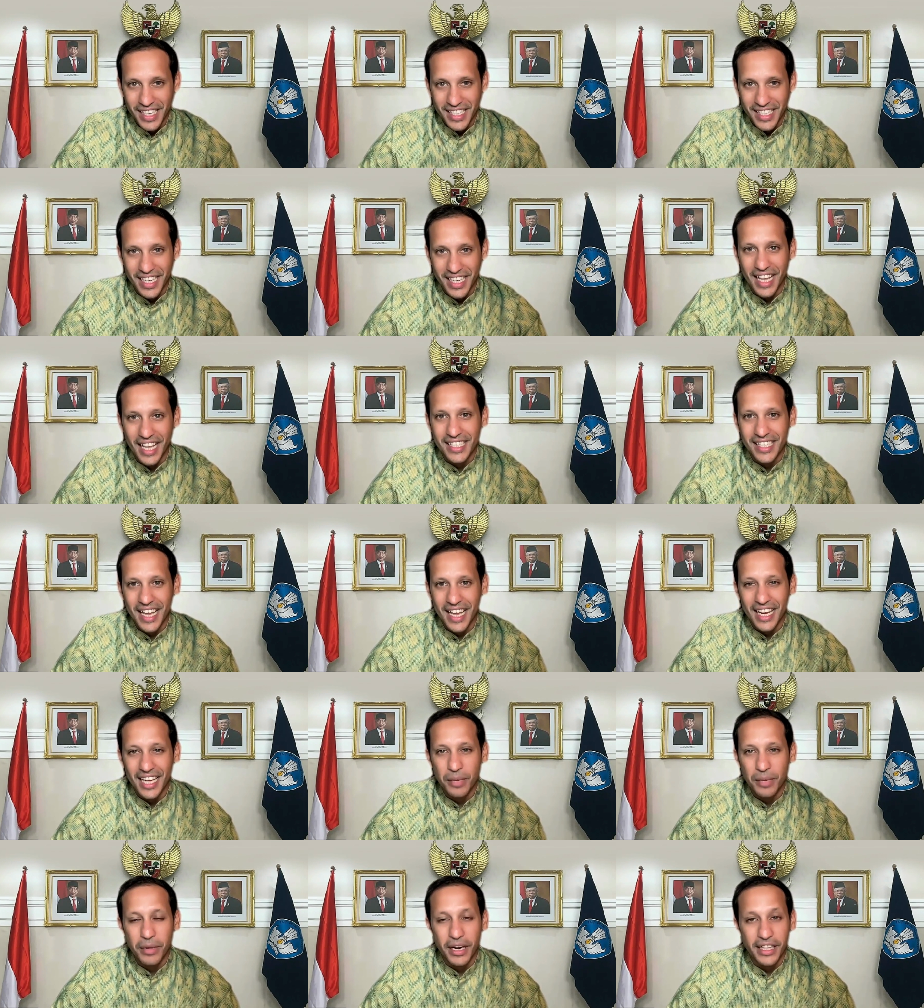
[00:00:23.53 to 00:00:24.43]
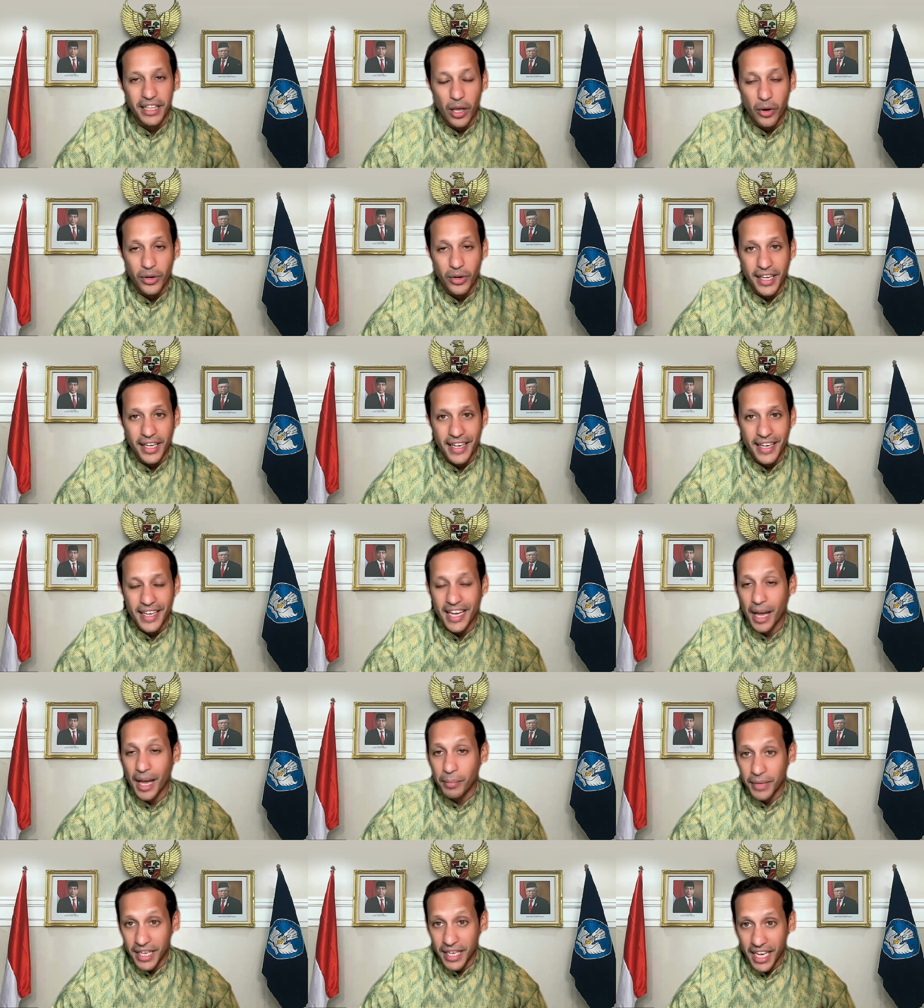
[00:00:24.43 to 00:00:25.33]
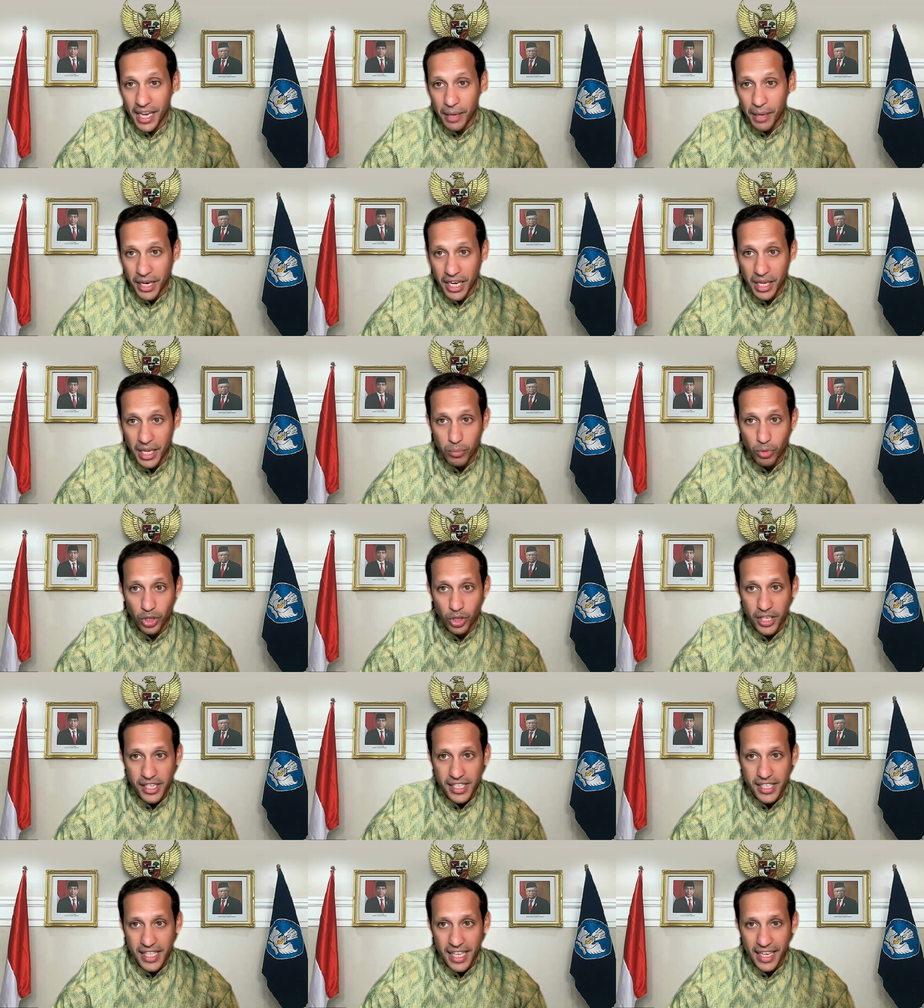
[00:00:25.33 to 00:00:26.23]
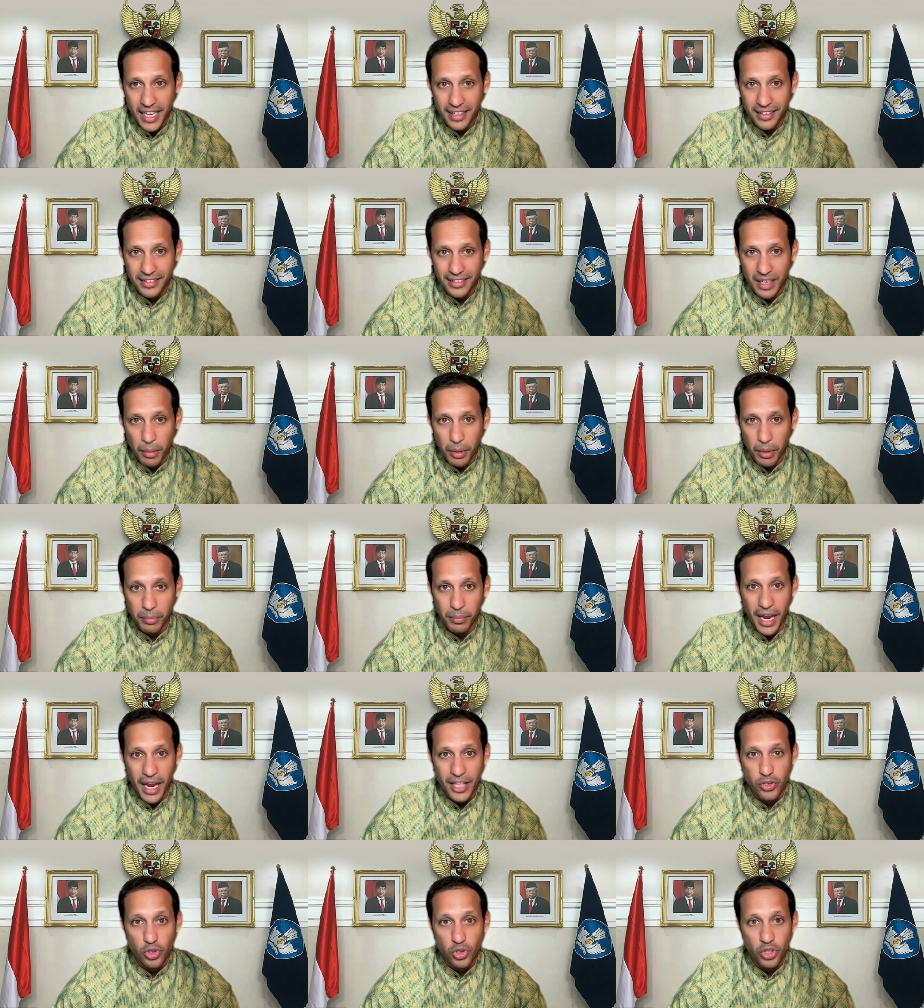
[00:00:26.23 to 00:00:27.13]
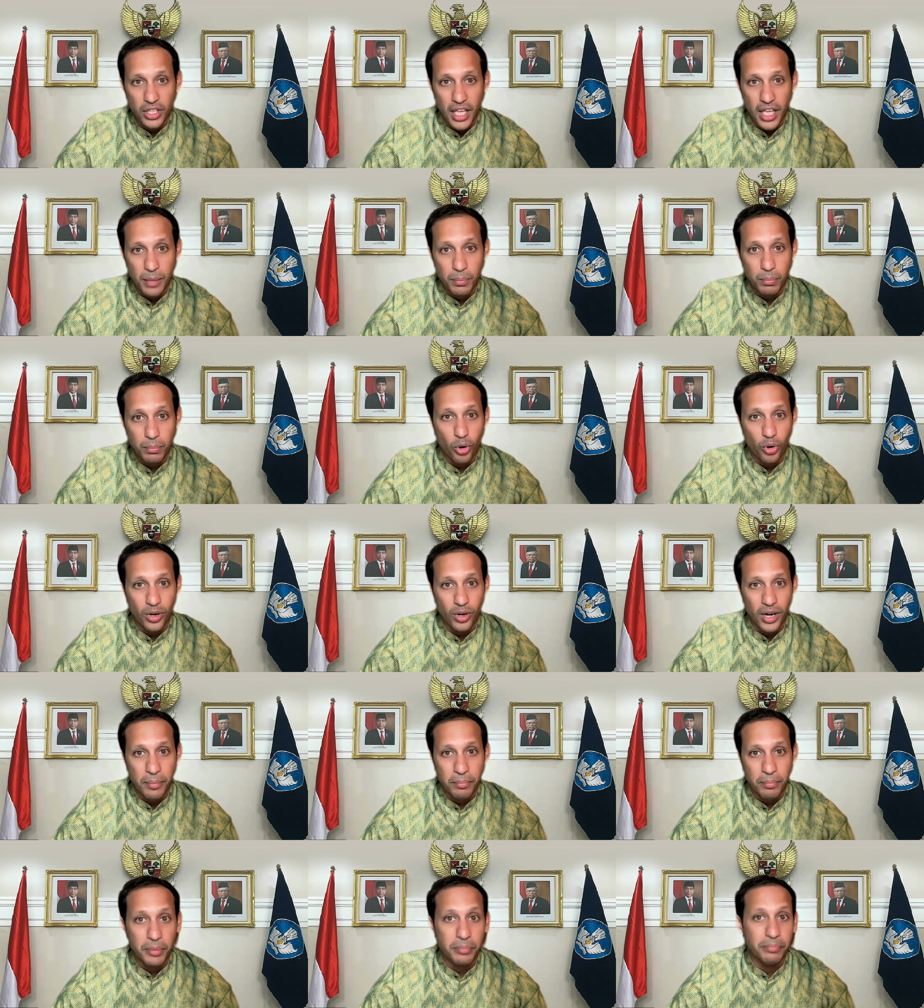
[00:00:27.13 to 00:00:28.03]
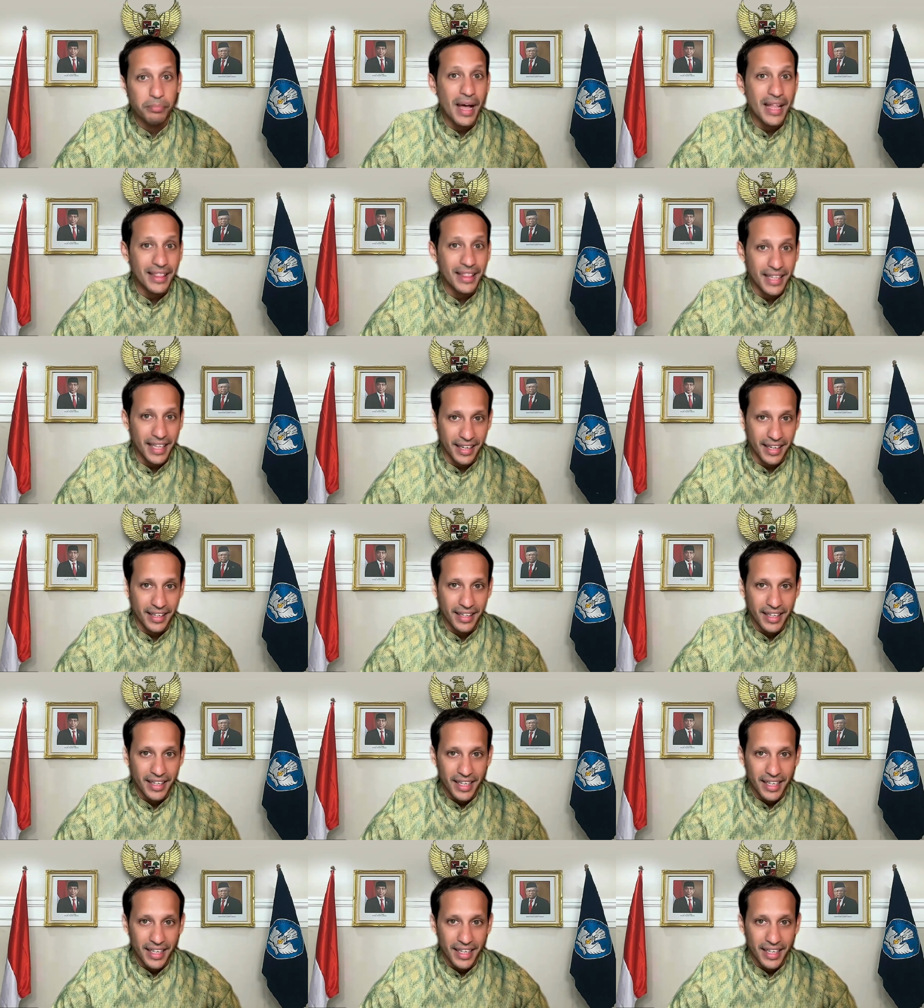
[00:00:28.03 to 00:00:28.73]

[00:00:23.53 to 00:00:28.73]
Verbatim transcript: Senang sekali pada tahun ini kami di Kemendikbudristek dapat melanjutkan program pembatik